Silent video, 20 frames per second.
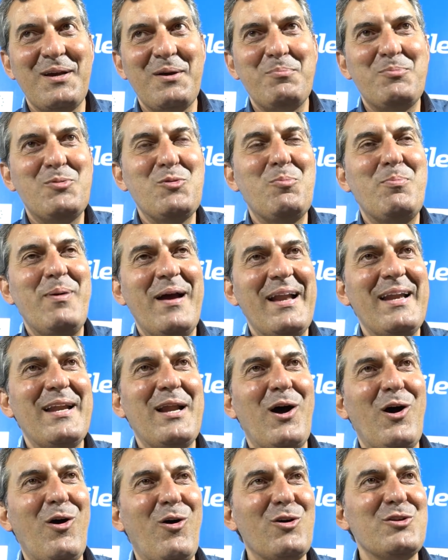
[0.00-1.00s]
più
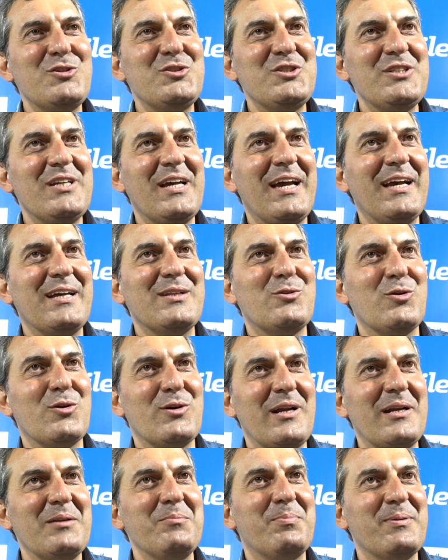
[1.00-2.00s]
bella oggi è
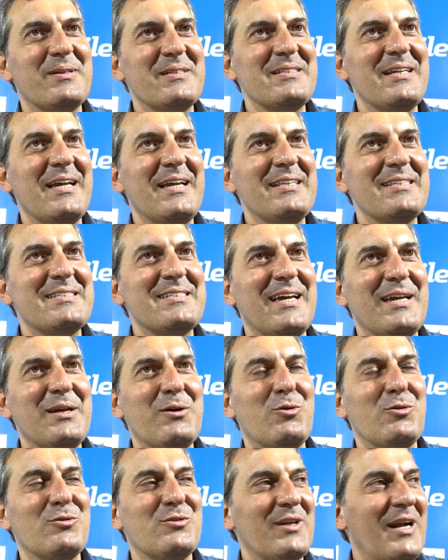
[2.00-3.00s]
tornare in presenza,
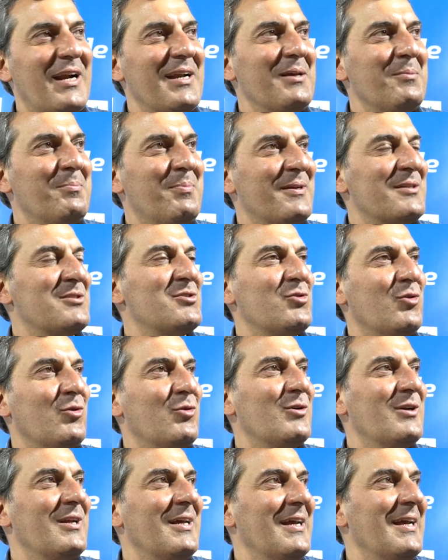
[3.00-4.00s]
incontrare le
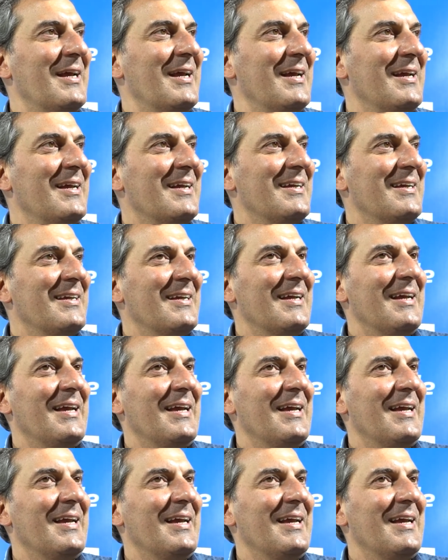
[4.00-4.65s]
persone,